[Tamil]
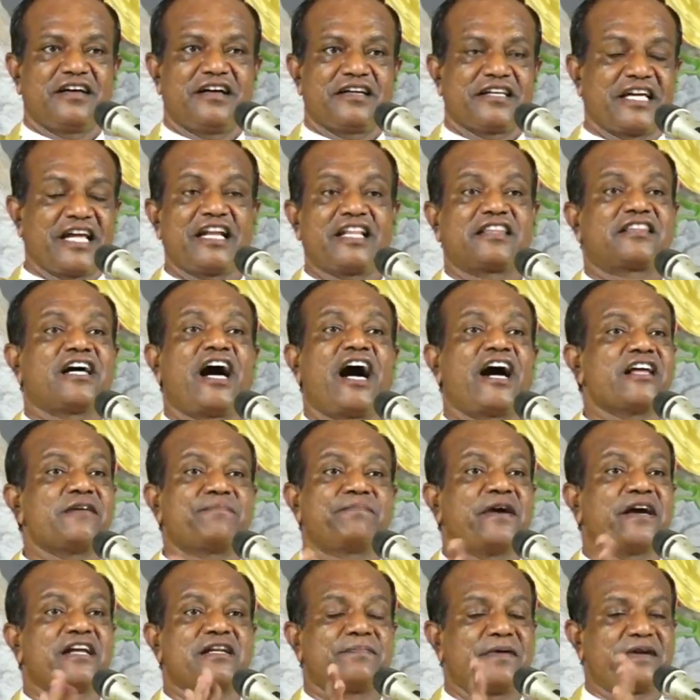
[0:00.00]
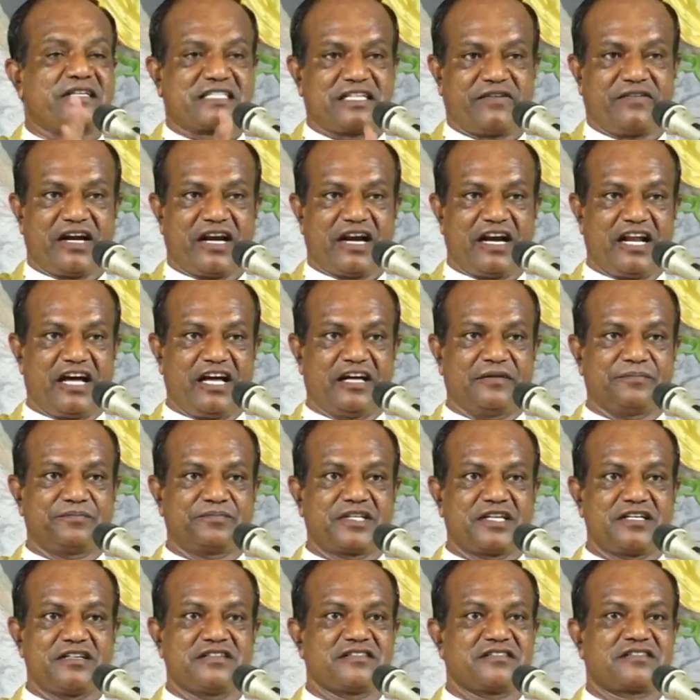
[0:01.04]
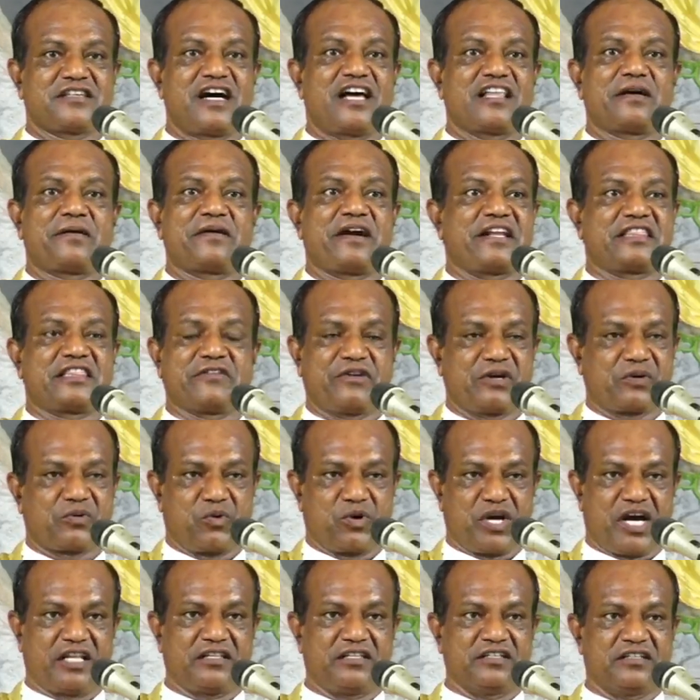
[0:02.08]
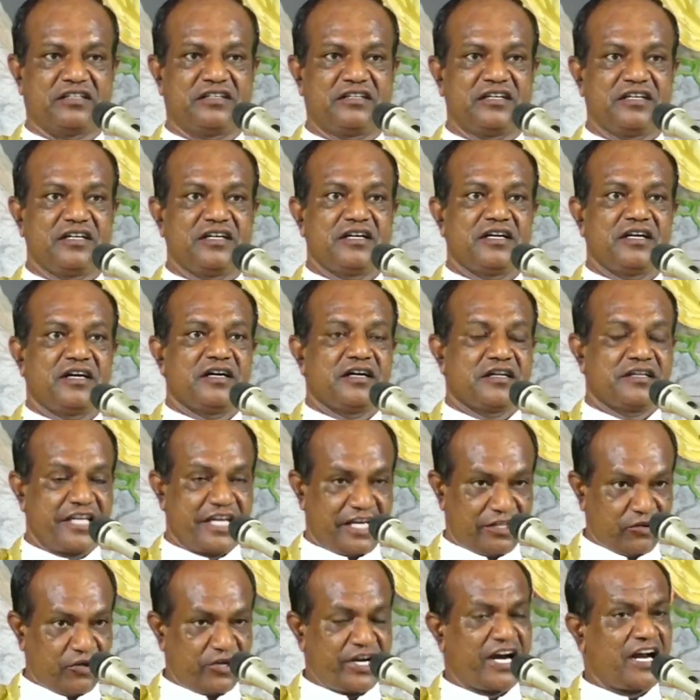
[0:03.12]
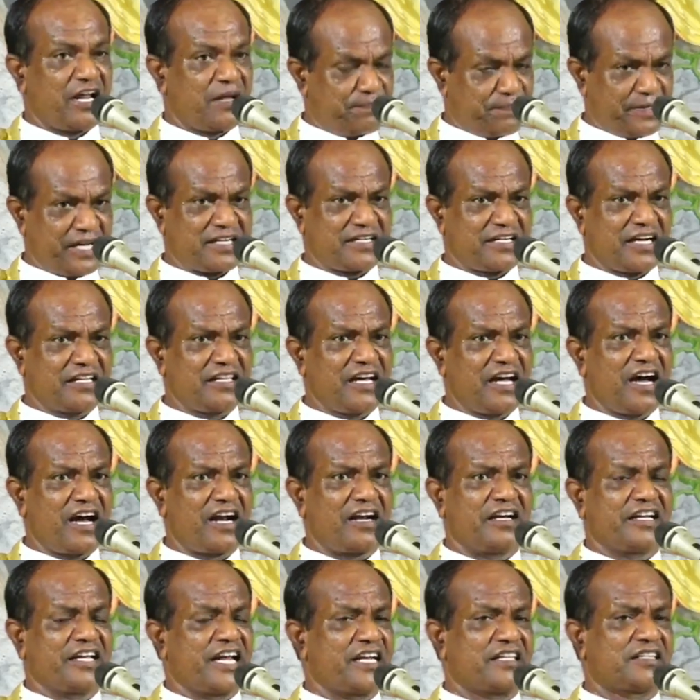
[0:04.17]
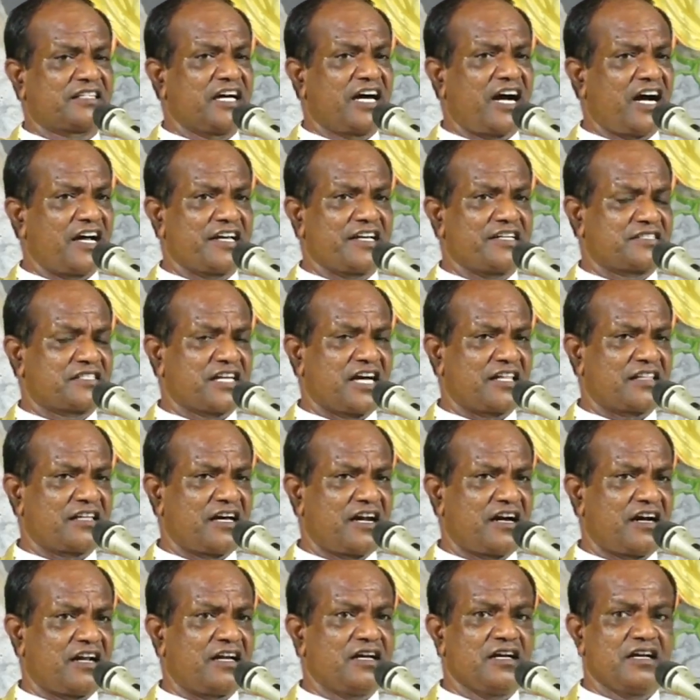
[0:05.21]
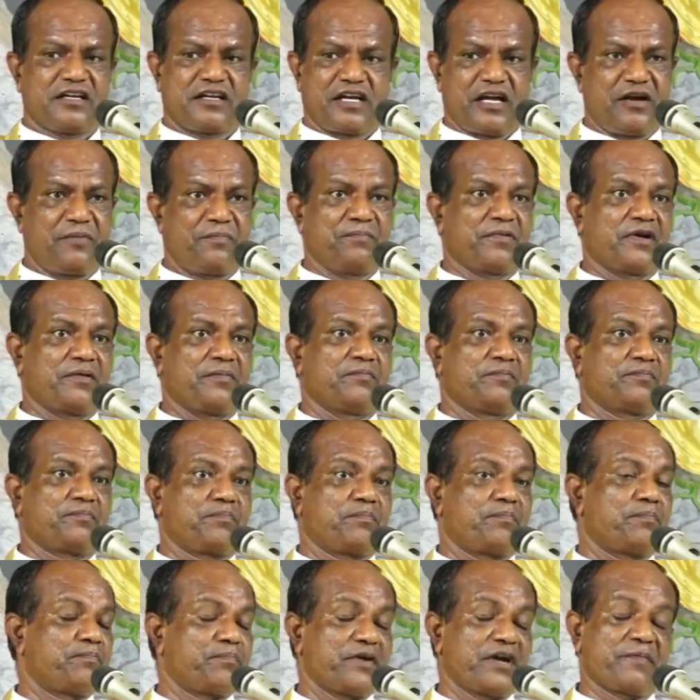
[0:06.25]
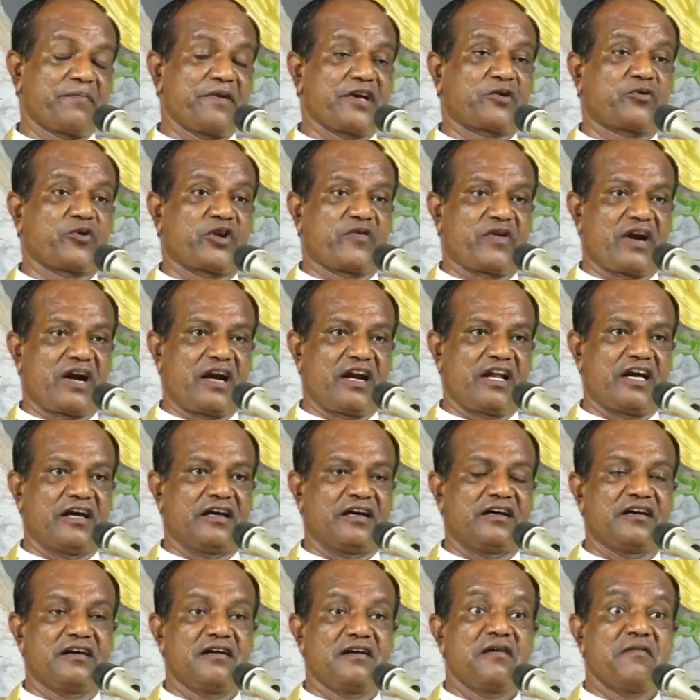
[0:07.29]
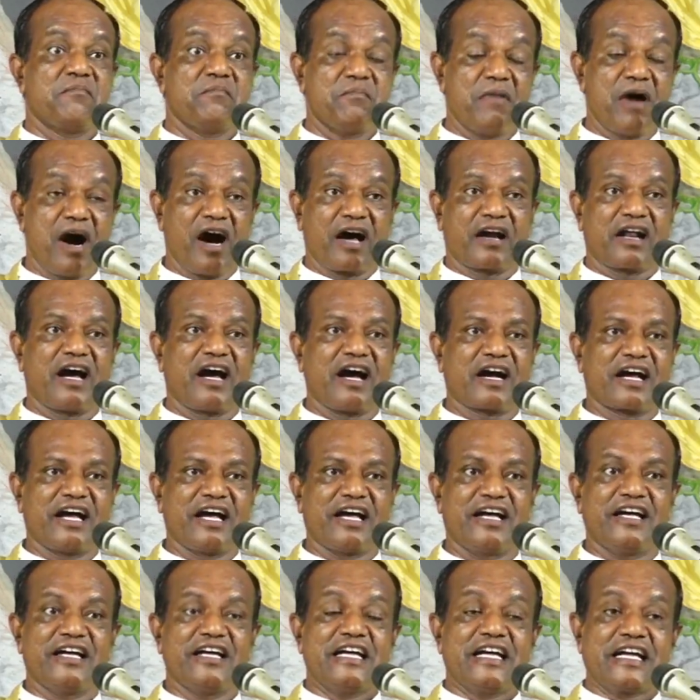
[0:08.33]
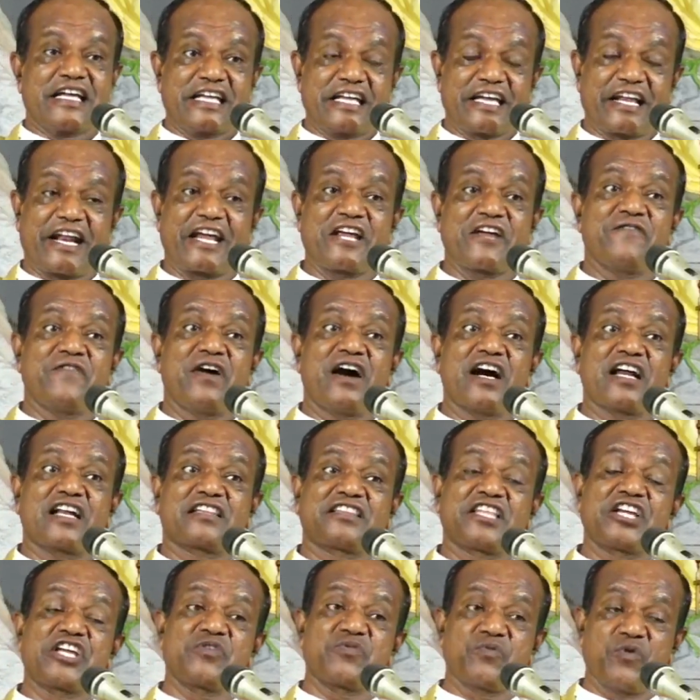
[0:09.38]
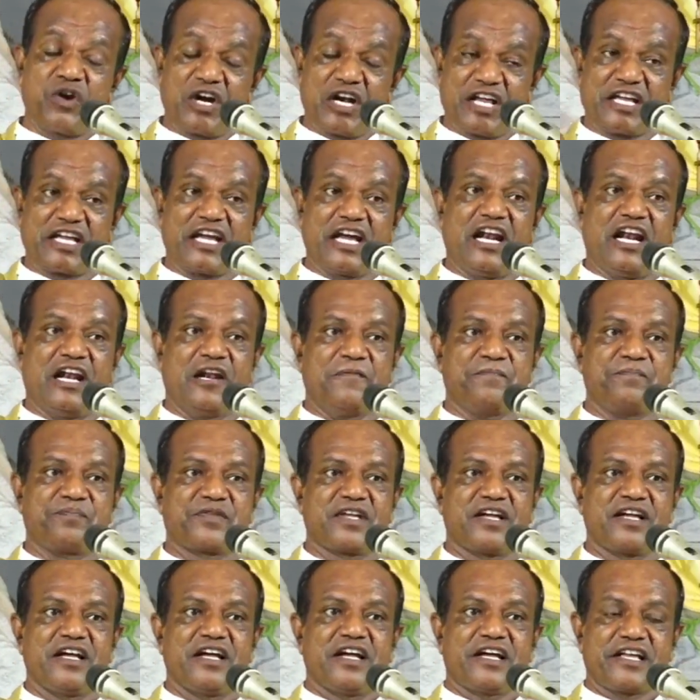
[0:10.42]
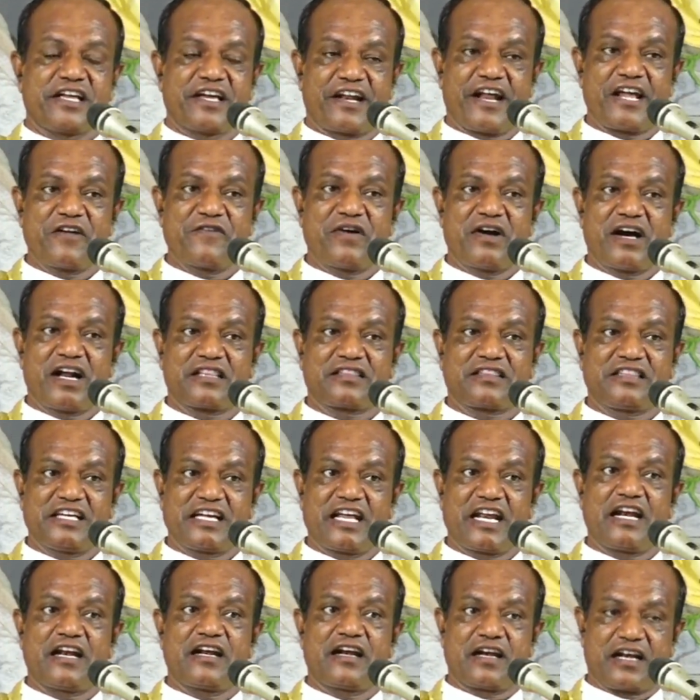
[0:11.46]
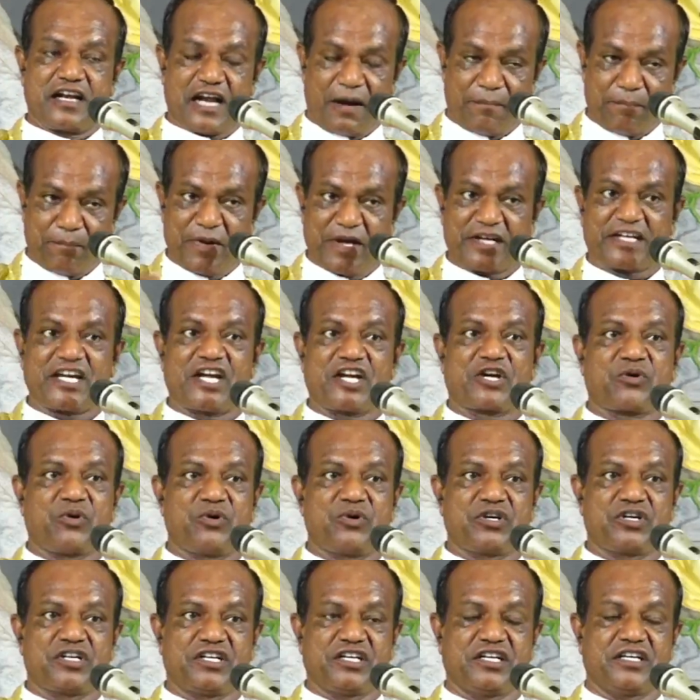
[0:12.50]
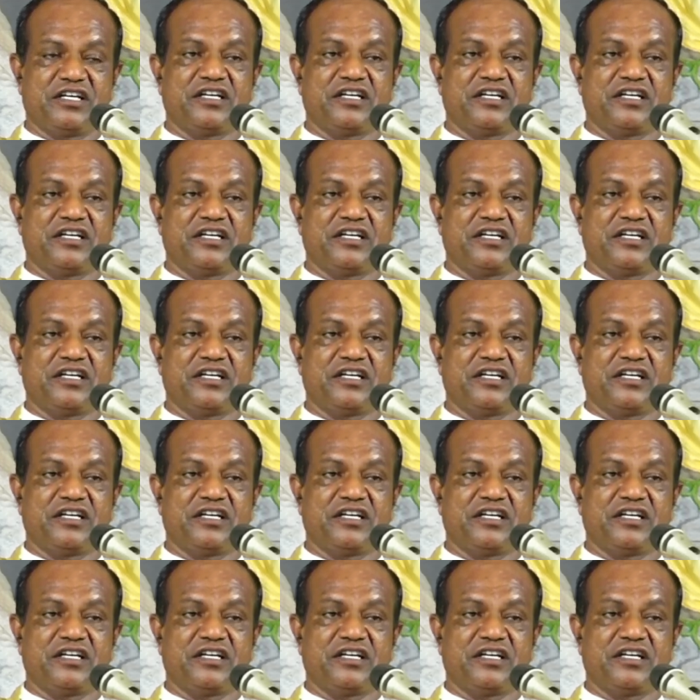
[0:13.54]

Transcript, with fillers: என் தாய் பேர் பெற்றவள் அல்ல சாதனை நினைத்து விடக்கூடாது ஏதோ என்னை பெற்றதால் என் தாய் சாதாரண பெருமைக்குரியவர் அல்ல மாறாக இறைவார்த்தையின் ஒளியில் இறைவார்த்தையில் நம்பிக்கை கொண்டு